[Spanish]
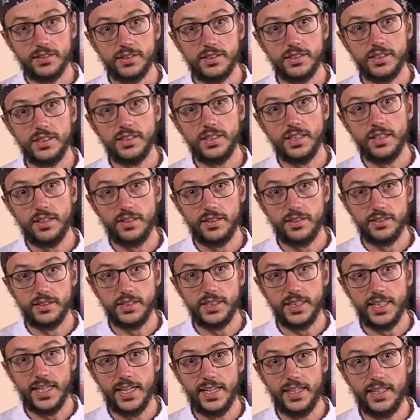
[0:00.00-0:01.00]
sin
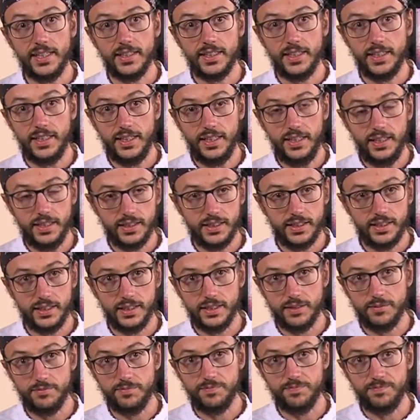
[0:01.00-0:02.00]
necesidad eh,
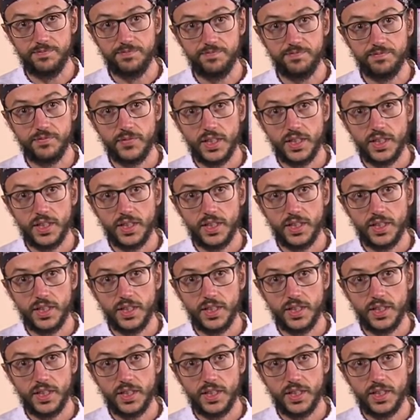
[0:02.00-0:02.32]
em,